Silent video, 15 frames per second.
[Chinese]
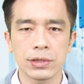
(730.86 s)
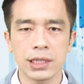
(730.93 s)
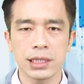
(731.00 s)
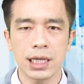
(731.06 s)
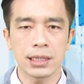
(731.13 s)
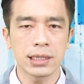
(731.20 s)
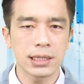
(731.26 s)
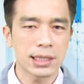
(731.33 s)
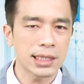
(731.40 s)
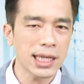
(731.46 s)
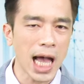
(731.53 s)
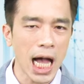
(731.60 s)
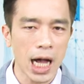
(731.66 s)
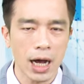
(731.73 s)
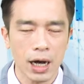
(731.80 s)
机相机，
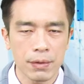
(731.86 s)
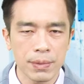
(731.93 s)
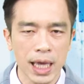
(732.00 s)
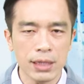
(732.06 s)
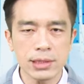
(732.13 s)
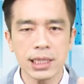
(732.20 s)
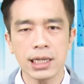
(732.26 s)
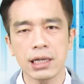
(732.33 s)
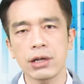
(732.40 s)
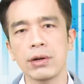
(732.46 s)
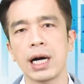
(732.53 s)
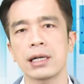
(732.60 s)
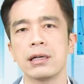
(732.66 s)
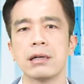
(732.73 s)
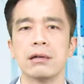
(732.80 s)
扫描这 Q
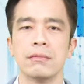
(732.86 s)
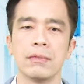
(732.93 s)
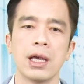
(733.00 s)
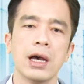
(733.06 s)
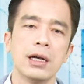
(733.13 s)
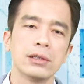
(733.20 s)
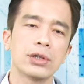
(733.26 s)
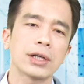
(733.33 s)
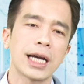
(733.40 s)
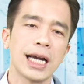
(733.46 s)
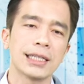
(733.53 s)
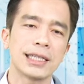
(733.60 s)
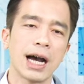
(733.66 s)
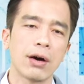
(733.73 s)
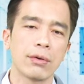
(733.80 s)
R code 就可
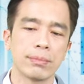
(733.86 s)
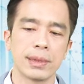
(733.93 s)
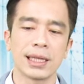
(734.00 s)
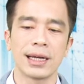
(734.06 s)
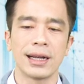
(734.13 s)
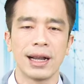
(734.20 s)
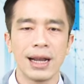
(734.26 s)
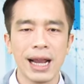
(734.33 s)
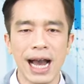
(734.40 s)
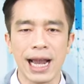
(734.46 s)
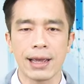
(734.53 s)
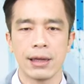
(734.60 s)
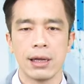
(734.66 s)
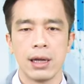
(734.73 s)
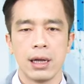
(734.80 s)
以加我们的
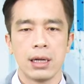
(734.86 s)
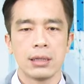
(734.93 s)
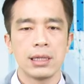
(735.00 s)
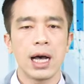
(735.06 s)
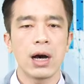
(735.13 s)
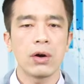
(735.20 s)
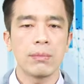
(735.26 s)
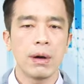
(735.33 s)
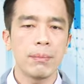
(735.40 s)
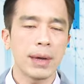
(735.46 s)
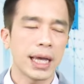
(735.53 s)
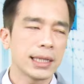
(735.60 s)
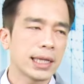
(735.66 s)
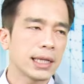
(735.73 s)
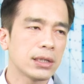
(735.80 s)
Line。那我们
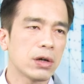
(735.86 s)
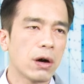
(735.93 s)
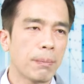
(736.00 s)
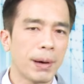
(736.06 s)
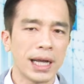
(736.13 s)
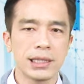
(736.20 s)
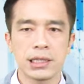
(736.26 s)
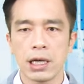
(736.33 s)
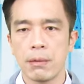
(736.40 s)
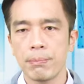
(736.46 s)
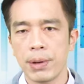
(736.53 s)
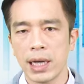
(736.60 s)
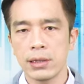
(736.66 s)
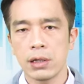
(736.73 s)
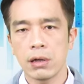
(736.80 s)
每天都有盘前
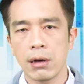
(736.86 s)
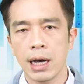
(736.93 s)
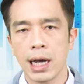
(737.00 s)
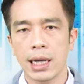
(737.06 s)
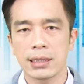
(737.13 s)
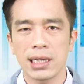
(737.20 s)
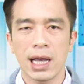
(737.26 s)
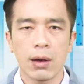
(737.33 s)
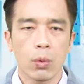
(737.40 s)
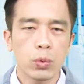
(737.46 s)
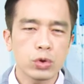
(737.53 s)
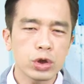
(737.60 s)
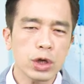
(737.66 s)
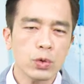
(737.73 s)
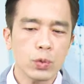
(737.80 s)
盘后啊，在
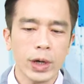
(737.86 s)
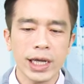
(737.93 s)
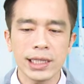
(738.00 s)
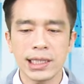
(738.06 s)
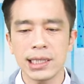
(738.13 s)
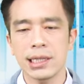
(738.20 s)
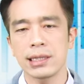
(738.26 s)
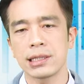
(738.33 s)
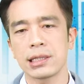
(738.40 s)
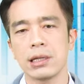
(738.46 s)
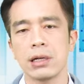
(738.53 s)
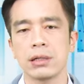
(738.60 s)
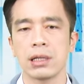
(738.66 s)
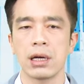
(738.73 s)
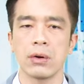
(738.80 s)
最危机的时
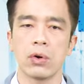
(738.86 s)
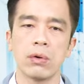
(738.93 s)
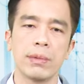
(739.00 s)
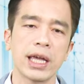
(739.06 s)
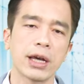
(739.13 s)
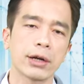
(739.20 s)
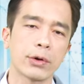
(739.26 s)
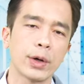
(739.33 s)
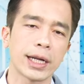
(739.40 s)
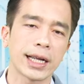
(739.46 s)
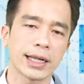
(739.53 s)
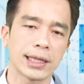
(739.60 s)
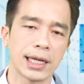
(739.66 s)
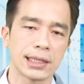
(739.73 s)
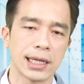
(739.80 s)
候呢，我们也会
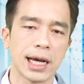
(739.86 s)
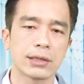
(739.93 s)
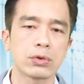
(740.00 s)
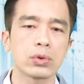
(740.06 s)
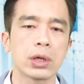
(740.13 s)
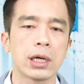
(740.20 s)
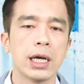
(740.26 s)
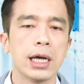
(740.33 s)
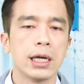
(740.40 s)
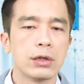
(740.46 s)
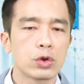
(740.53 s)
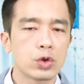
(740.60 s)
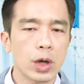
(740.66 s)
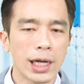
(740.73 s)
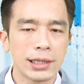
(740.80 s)
给大家做
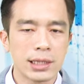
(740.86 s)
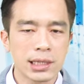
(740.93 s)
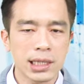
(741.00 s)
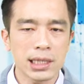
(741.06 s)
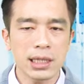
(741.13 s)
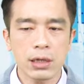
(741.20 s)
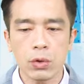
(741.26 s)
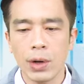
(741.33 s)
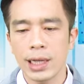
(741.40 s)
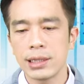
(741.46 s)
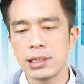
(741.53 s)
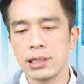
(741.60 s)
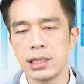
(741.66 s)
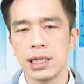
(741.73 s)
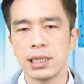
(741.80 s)
转折的
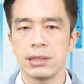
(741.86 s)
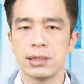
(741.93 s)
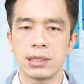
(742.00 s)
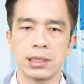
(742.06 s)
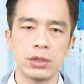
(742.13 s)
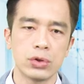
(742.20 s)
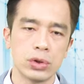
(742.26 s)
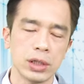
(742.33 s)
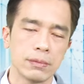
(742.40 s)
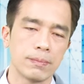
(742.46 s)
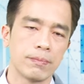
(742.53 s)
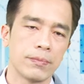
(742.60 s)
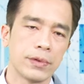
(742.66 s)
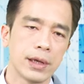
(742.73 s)
关键资讯。